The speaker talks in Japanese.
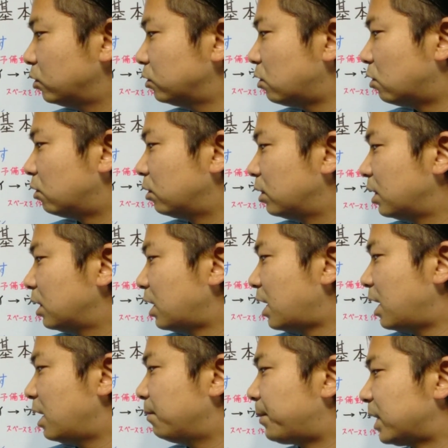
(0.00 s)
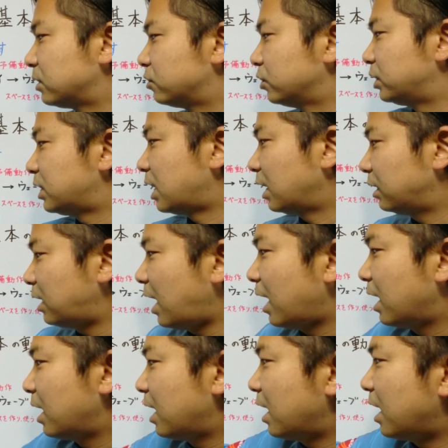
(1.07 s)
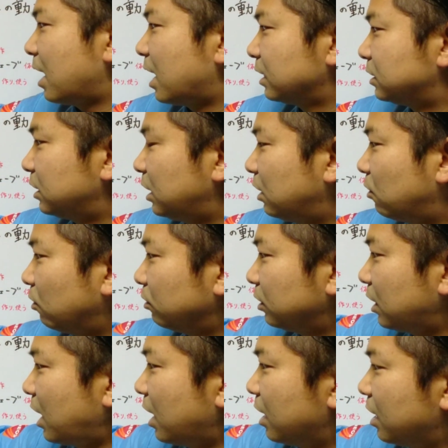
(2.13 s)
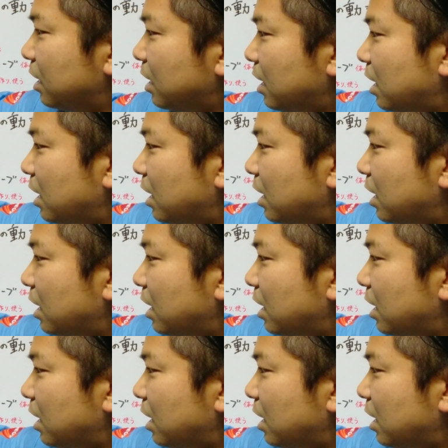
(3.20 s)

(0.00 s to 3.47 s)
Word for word: ボールを、えパスしてあげて、え走り込んで、